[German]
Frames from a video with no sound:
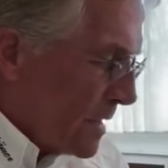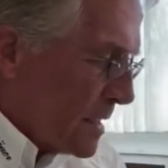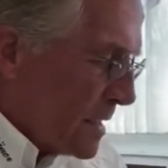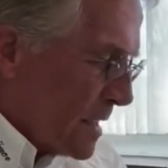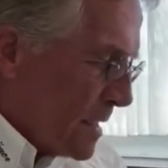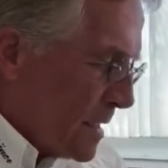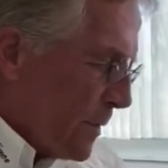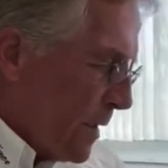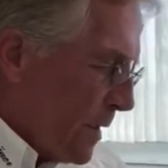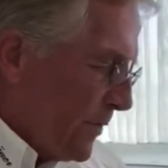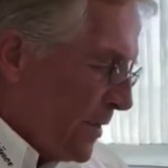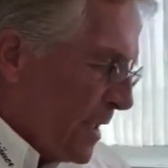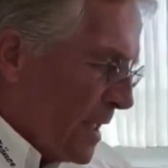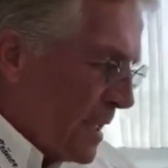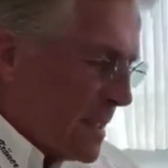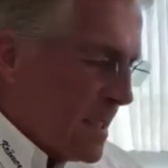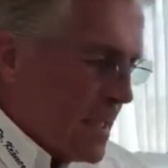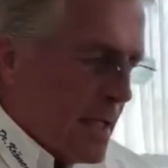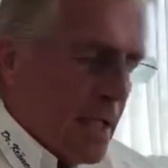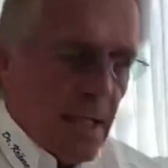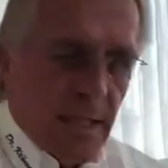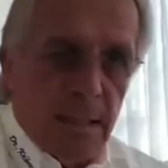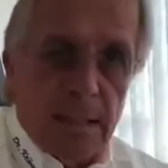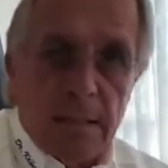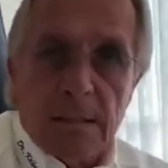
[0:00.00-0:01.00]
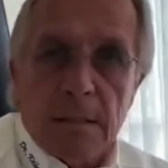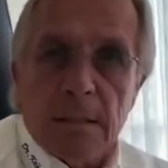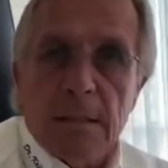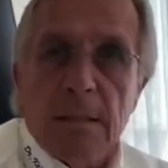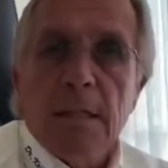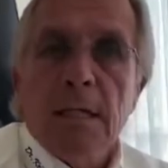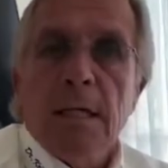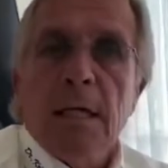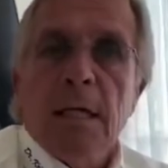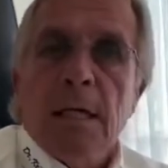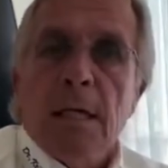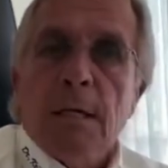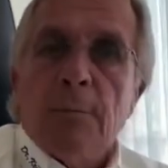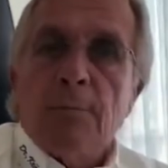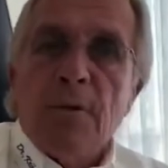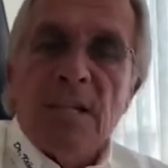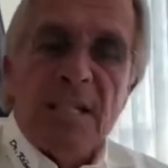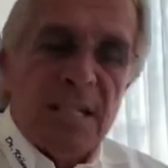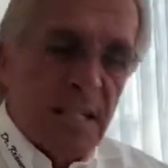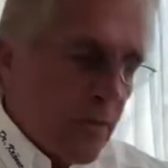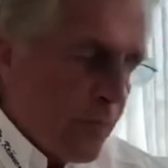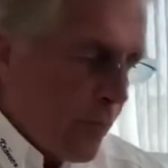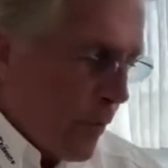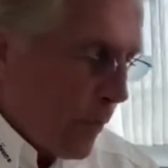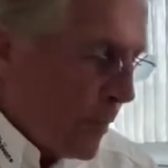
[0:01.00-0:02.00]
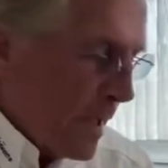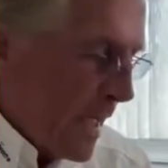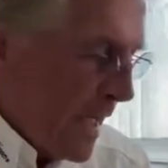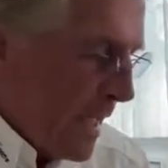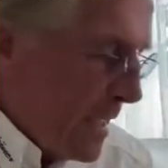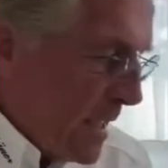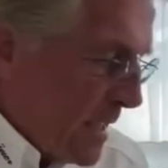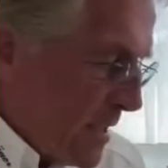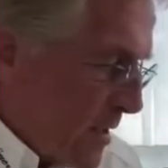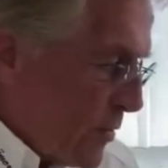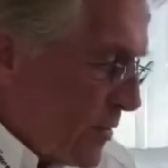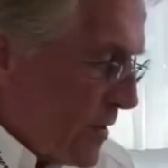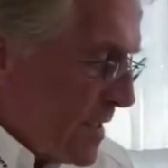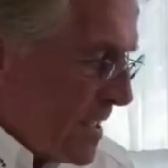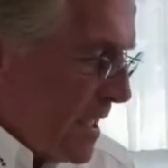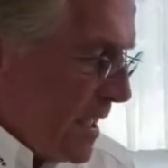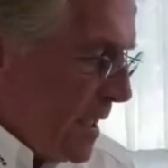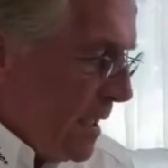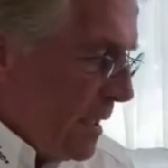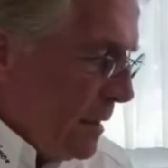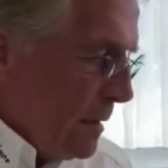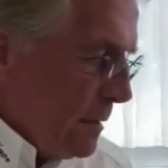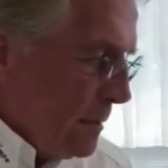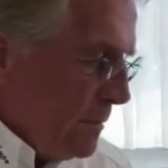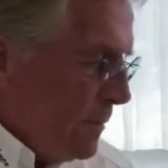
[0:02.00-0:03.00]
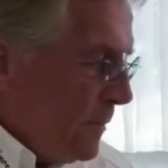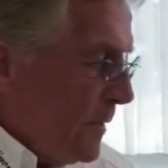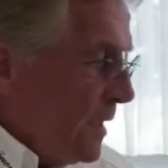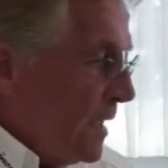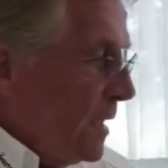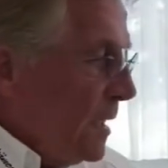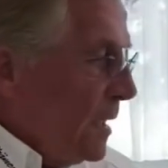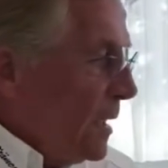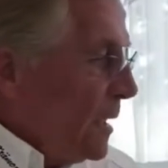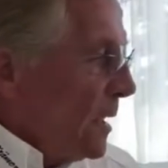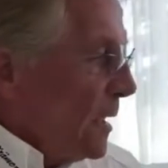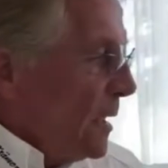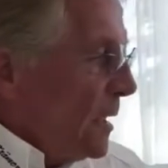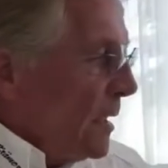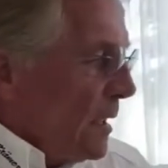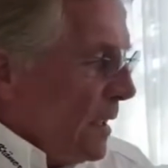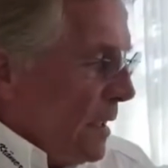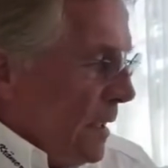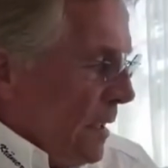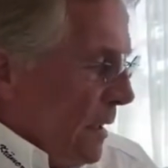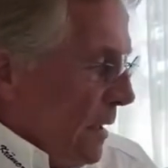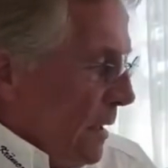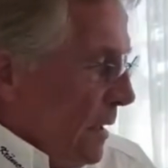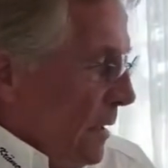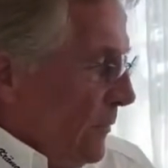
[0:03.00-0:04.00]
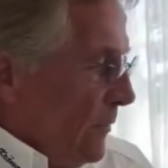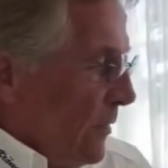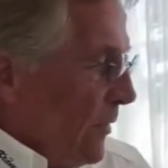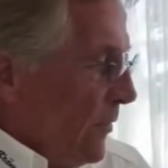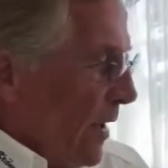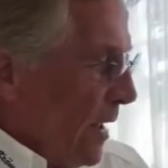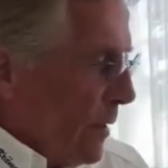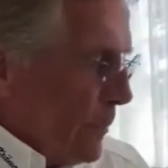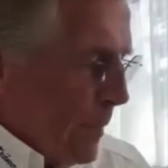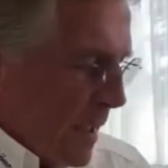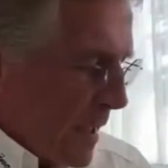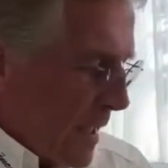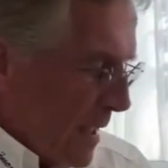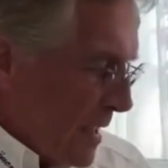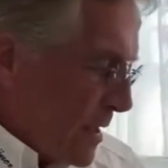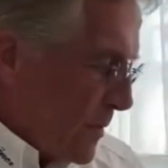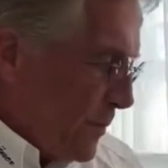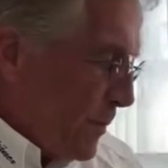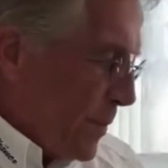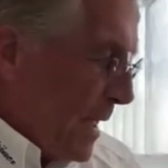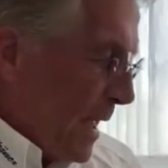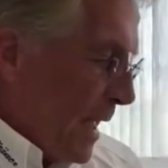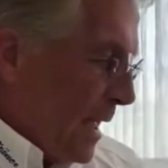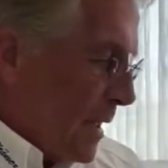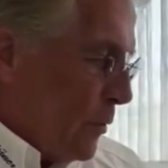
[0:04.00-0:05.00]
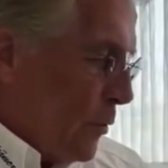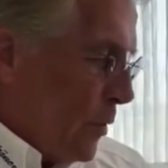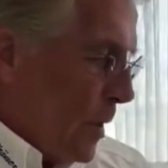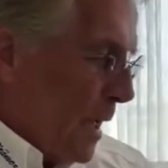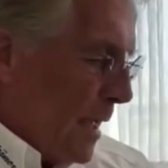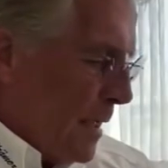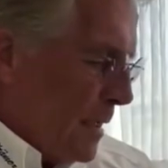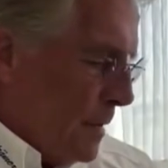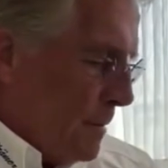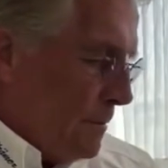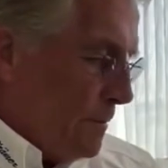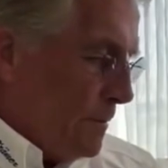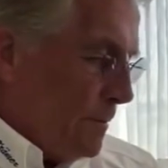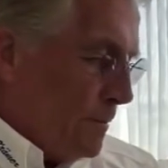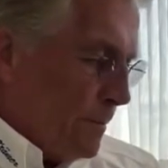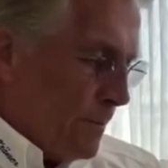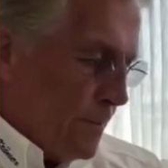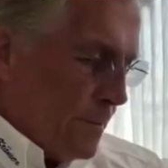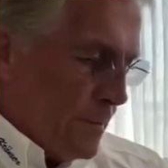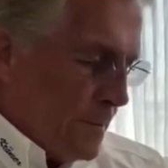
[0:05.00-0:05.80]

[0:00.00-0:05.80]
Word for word: Es ist mal wieder Zeit, ein bisschen vom Leder zu ziehen. Wir fangen mal ganz piano an.